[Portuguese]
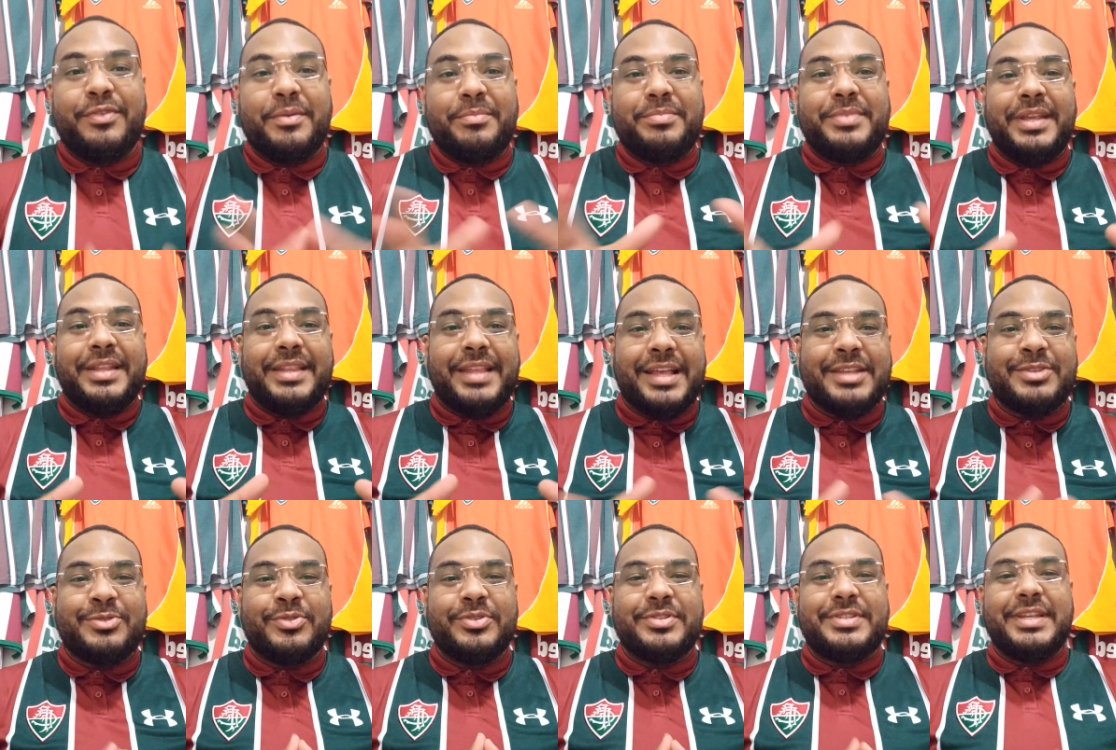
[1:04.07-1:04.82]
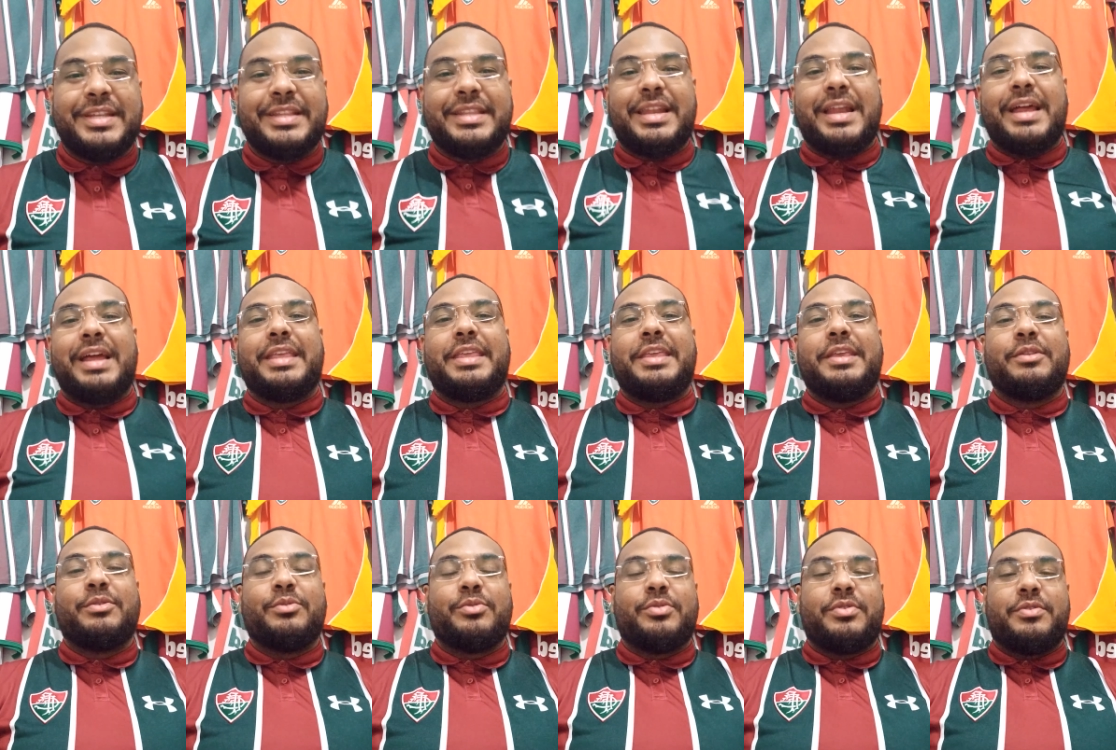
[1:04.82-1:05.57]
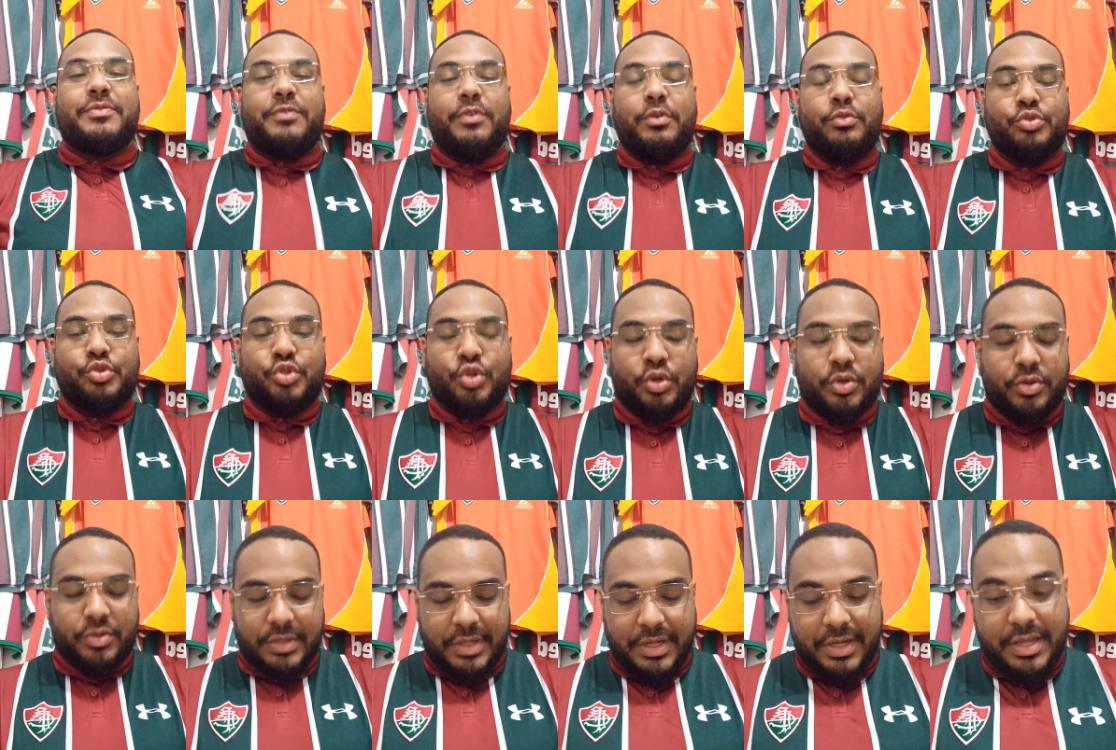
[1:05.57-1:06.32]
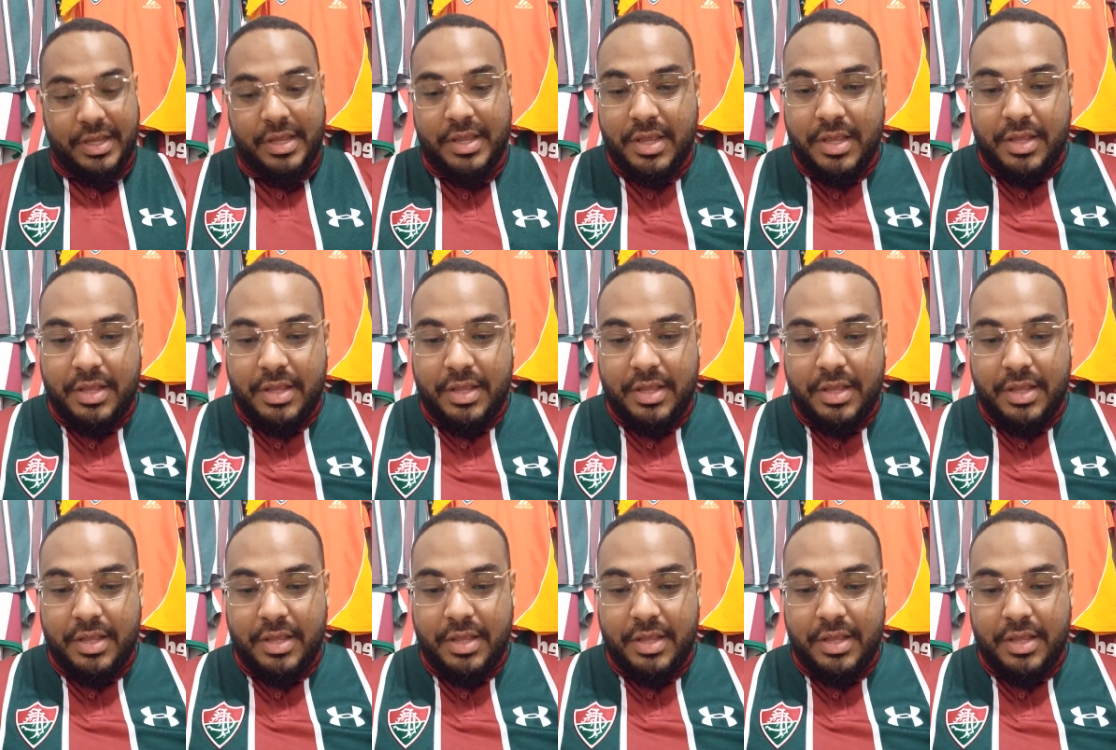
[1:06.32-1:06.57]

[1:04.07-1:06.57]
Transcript: vamos tentar se concentrar aqui no que foi o jogo, né?